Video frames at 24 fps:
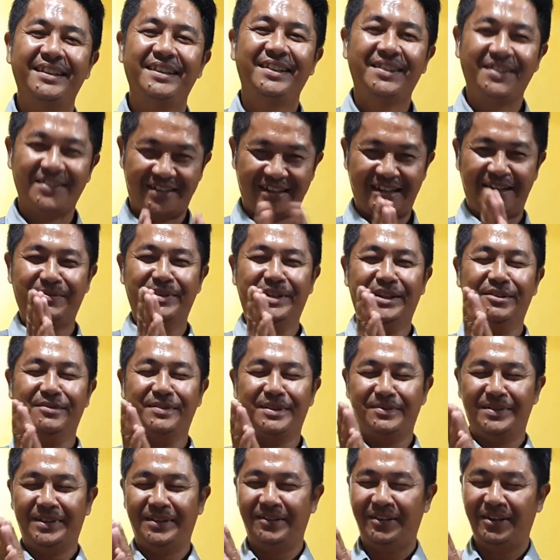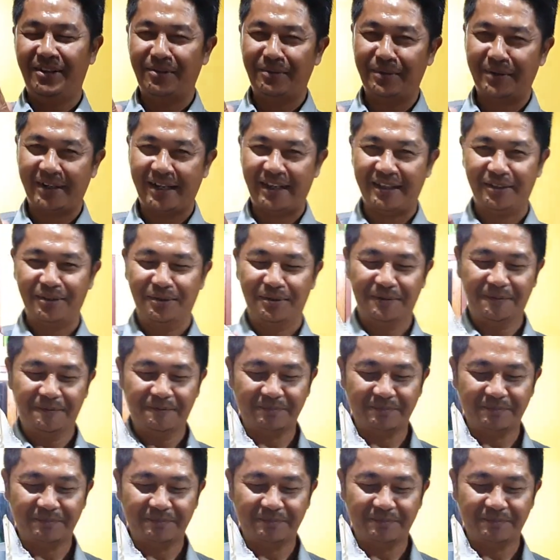Assalamualaikum warahmatullahi wabarakatuh.